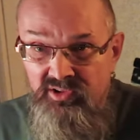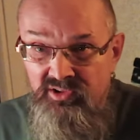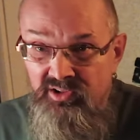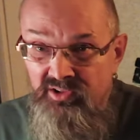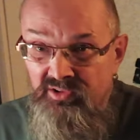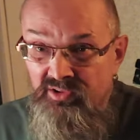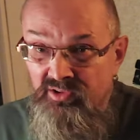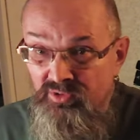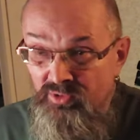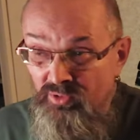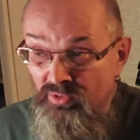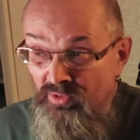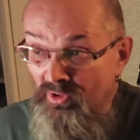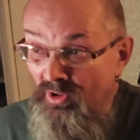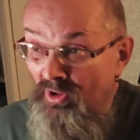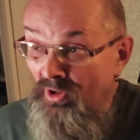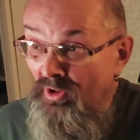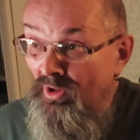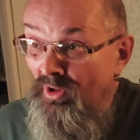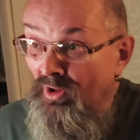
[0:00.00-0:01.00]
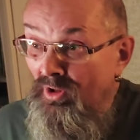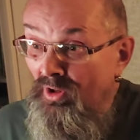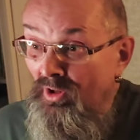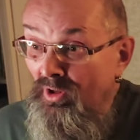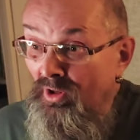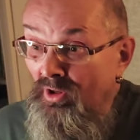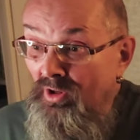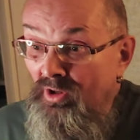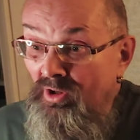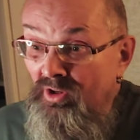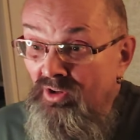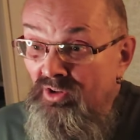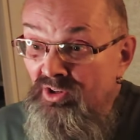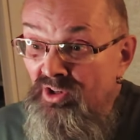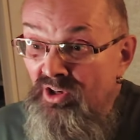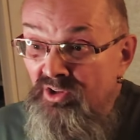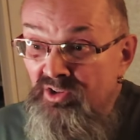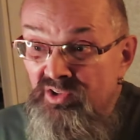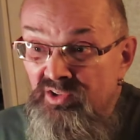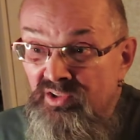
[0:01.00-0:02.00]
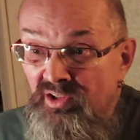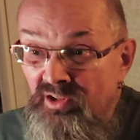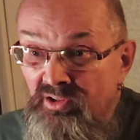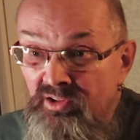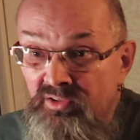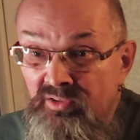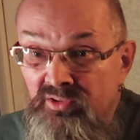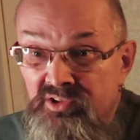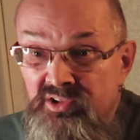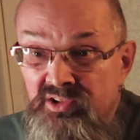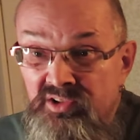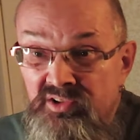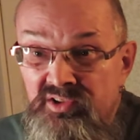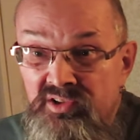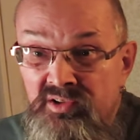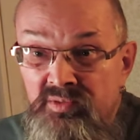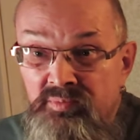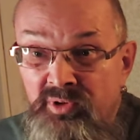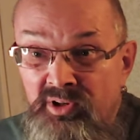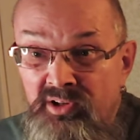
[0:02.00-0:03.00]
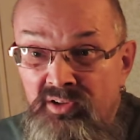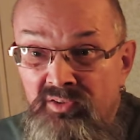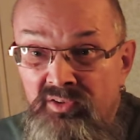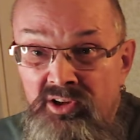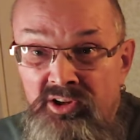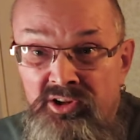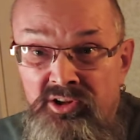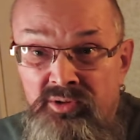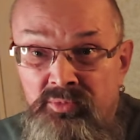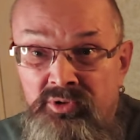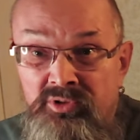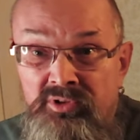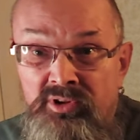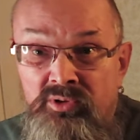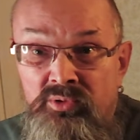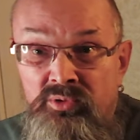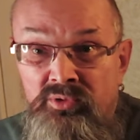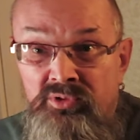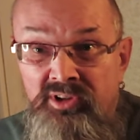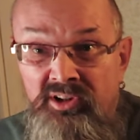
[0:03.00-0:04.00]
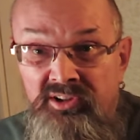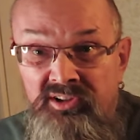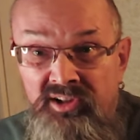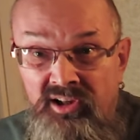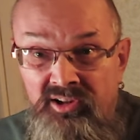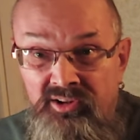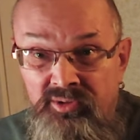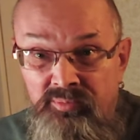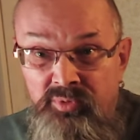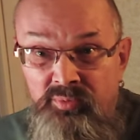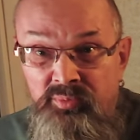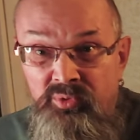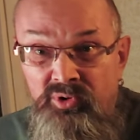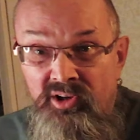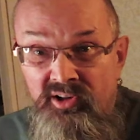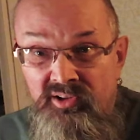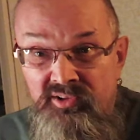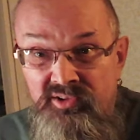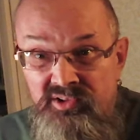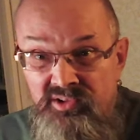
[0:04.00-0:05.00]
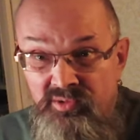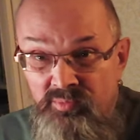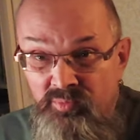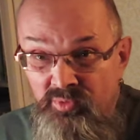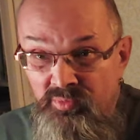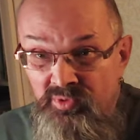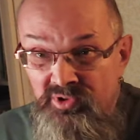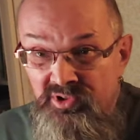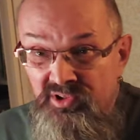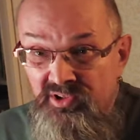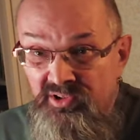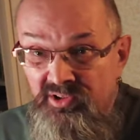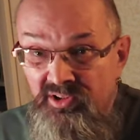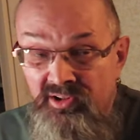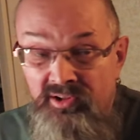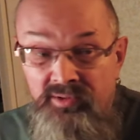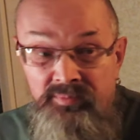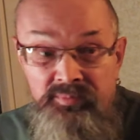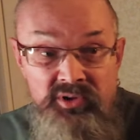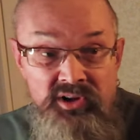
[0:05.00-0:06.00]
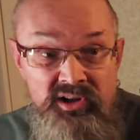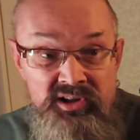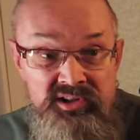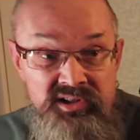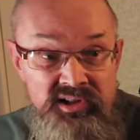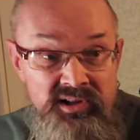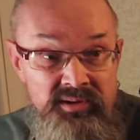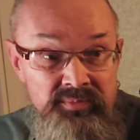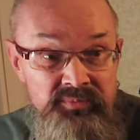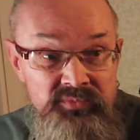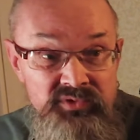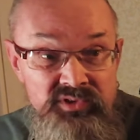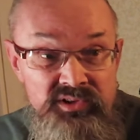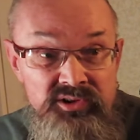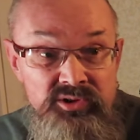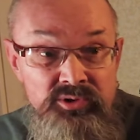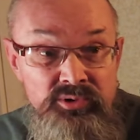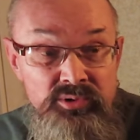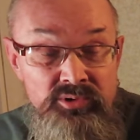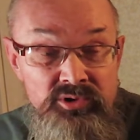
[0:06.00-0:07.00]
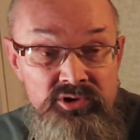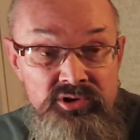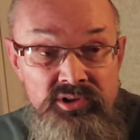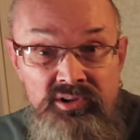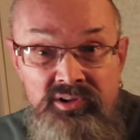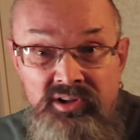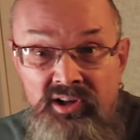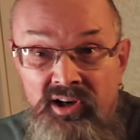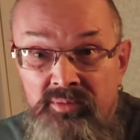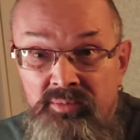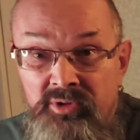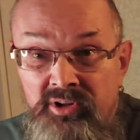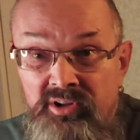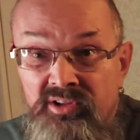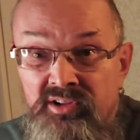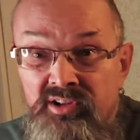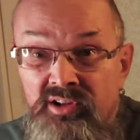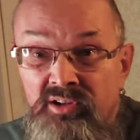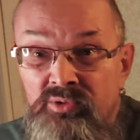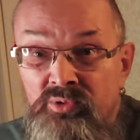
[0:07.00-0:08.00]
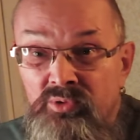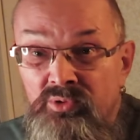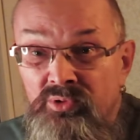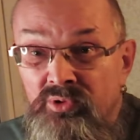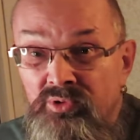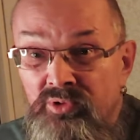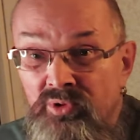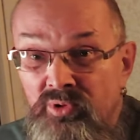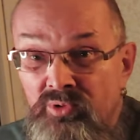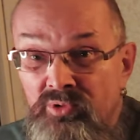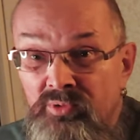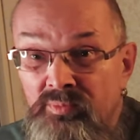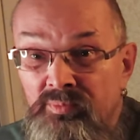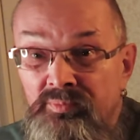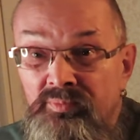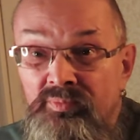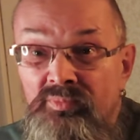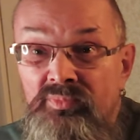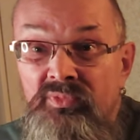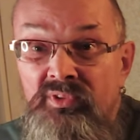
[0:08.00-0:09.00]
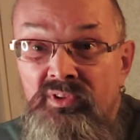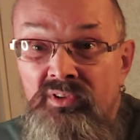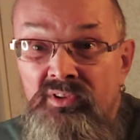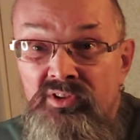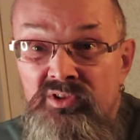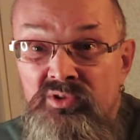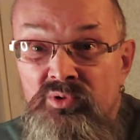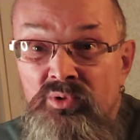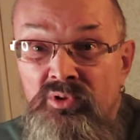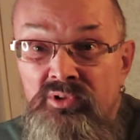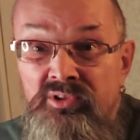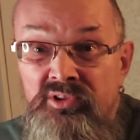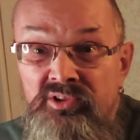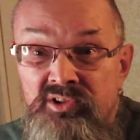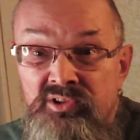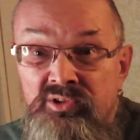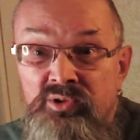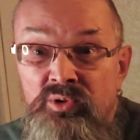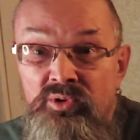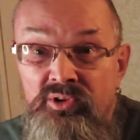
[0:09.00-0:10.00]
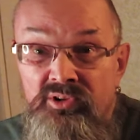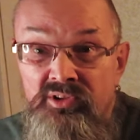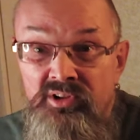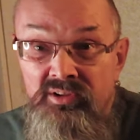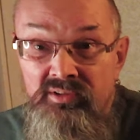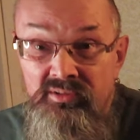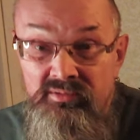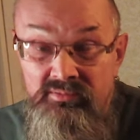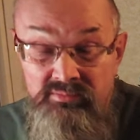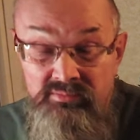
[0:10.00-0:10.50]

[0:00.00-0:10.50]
где-то, но я не сталкивался с проявлениями такой тотальной популярности Боба Сигера. Хотя в Соединенных Штатах Америки, откуда он родом, из города Детройта.